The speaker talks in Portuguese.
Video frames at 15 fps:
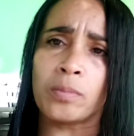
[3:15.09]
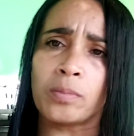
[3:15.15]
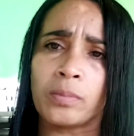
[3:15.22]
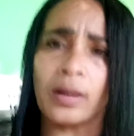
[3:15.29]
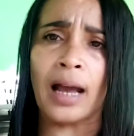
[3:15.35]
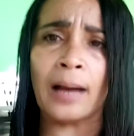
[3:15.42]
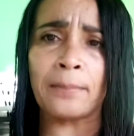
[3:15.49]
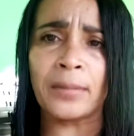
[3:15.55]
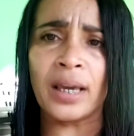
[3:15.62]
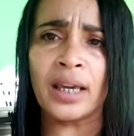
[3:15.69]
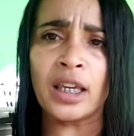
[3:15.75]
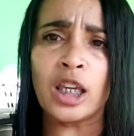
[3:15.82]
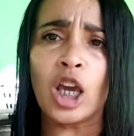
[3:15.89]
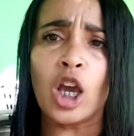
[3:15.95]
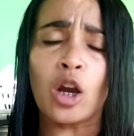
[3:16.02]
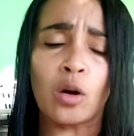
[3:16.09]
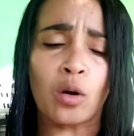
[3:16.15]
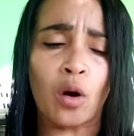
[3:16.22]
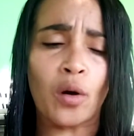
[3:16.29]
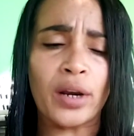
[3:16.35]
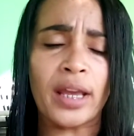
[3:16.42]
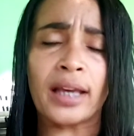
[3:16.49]
Amém?
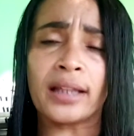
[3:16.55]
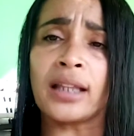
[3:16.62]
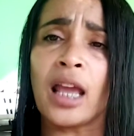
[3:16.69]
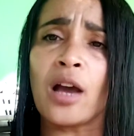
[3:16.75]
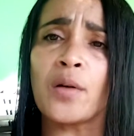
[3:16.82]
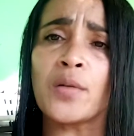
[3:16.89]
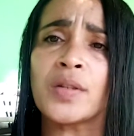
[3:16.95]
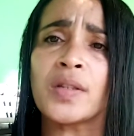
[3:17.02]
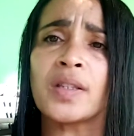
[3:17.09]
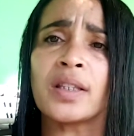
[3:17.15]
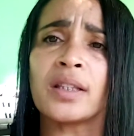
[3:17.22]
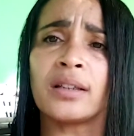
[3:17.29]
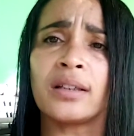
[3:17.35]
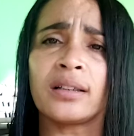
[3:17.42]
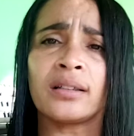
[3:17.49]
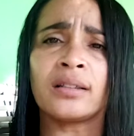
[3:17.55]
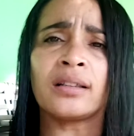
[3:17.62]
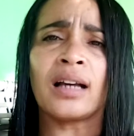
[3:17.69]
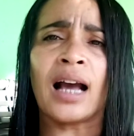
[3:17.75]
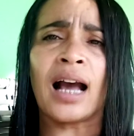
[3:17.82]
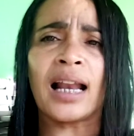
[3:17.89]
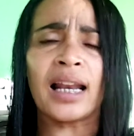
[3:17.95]
Glória a Deus.
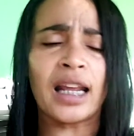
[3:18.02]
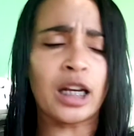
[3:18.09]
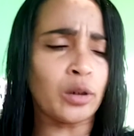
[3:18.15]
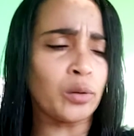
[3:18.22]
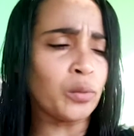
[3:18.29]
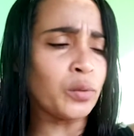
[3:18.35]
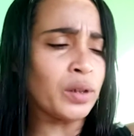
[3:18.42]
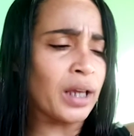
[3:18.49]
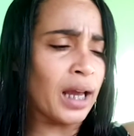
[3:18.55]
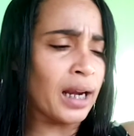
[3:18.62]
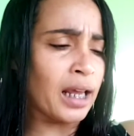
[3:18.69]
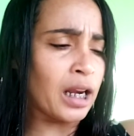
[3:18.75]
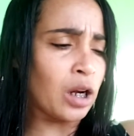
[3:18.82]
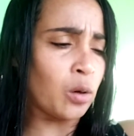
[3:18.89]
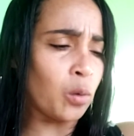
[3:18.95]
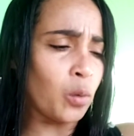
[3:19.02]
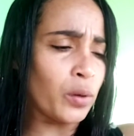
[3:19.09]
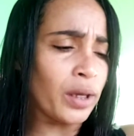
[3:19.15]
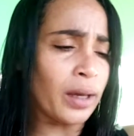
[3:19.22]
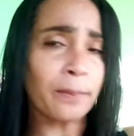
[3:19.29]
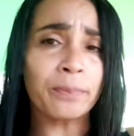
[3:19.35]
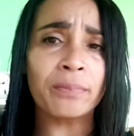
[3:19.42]
Aleluia,
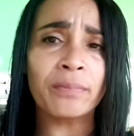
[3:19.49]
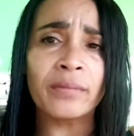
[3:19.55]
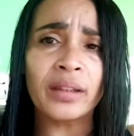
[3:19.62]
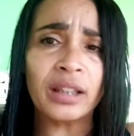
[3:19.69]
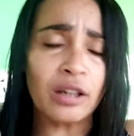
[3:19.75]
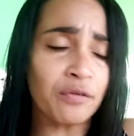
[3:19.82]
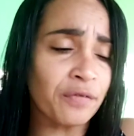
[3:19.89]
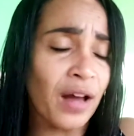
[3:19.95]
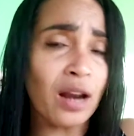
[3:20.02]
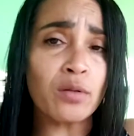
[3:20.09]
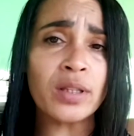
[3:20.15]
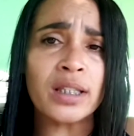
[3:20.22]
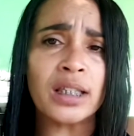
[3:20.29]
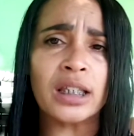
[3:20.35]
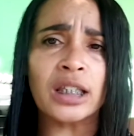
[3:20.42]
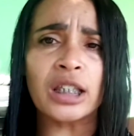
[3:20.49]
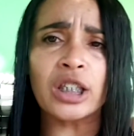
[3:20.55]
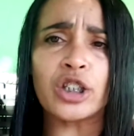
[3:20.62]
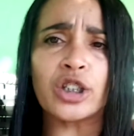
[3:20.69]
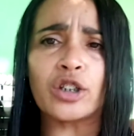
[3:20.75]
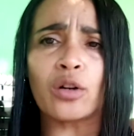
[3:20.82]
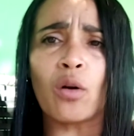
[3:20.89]
aleluia. Que fala o
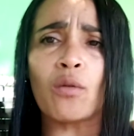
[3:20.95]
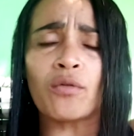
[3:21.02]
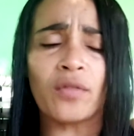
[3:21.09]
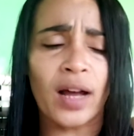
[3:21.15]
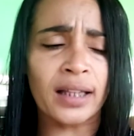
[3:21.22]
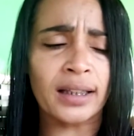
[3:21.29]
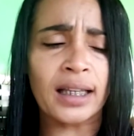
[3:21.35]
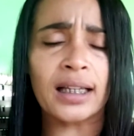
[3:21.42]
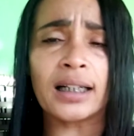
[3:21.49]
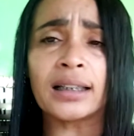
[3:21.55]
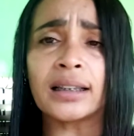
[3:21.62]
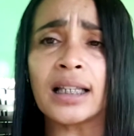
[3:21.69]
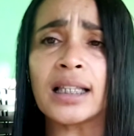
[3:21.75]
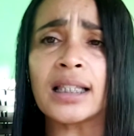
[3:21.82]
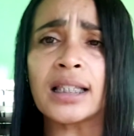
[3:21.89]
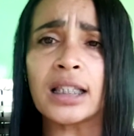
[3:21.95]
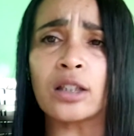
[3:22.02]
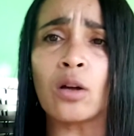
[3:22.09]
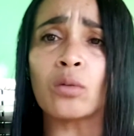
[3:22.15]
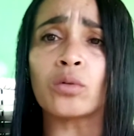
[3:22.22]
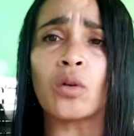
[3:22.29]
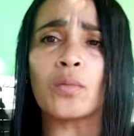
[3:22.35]
seguinte: louvado, engrandecido é
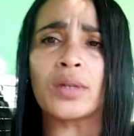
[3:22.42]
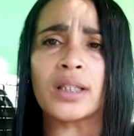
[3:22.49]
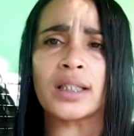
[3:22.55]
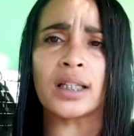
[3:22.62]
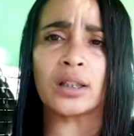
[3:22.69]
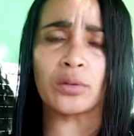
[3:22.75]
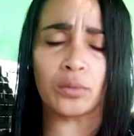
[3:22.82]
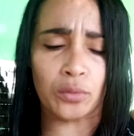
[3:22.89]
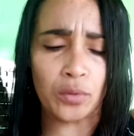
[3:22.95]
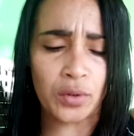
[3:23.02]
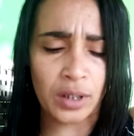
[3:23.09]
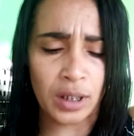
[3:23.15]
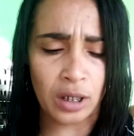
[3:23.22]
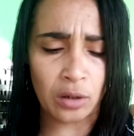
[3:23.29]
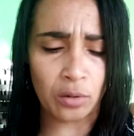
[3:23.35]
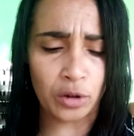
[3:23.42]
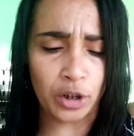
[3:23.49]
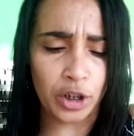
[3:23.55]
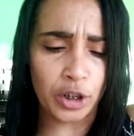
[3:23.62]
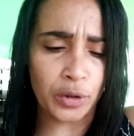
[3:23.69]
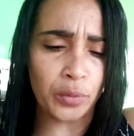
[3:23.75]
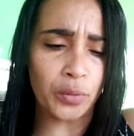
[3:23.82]
o nome santo do Senhor
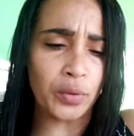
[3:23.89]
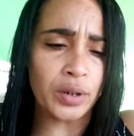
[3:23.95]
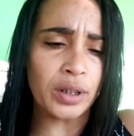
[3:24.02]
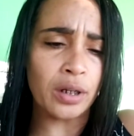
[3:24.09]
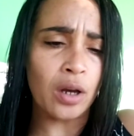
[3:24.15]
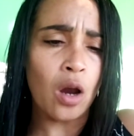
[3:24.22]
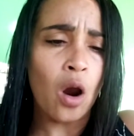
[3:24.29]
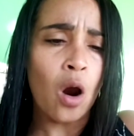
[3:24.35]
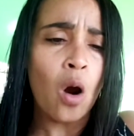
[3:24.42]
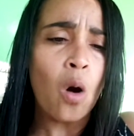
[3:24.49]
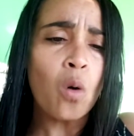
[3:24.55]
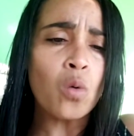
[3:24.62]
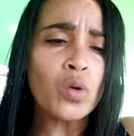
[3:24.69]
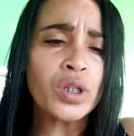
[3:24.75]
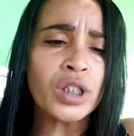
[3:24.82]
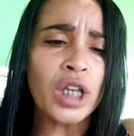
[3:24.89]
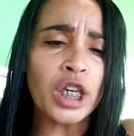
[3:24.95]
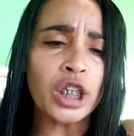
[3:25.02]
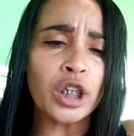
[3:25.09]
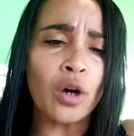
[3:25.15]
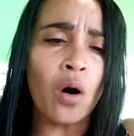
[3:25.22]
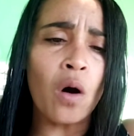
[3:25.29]
Jesus. O
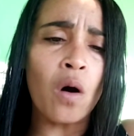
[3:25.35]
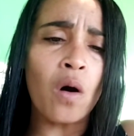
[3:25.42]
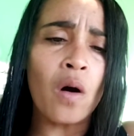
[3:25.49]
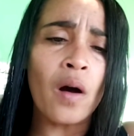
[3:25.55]
Senhor